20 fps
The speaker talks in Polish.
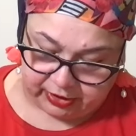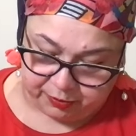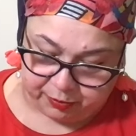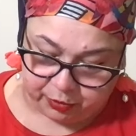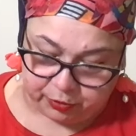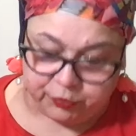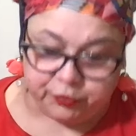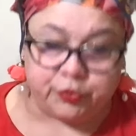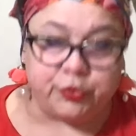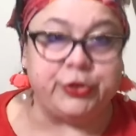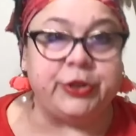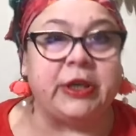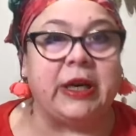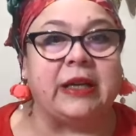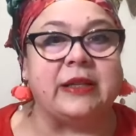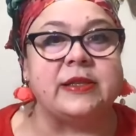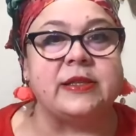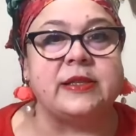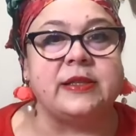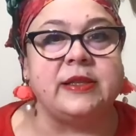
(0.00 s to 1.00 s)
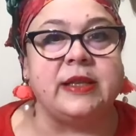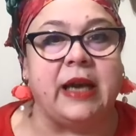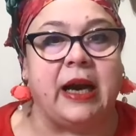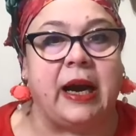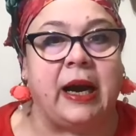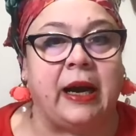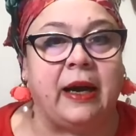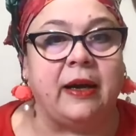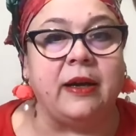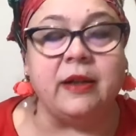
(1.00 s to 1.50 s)
bo dwójka z
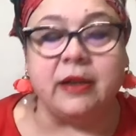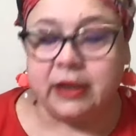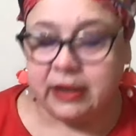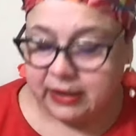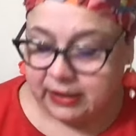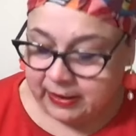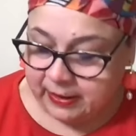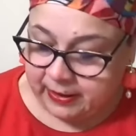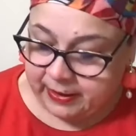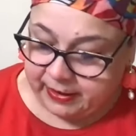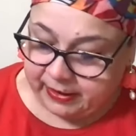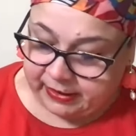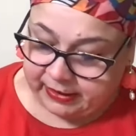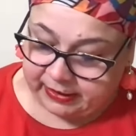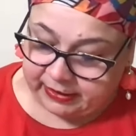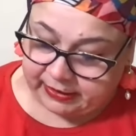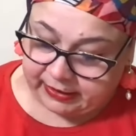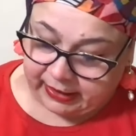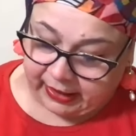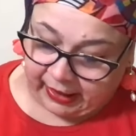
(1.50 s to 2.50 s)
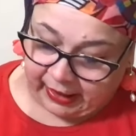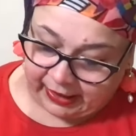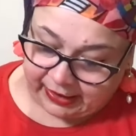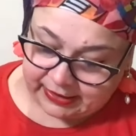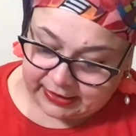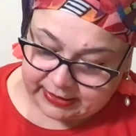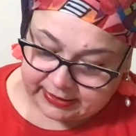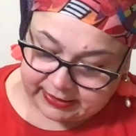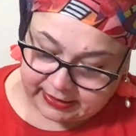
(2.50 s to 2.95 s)
dnia, e, a z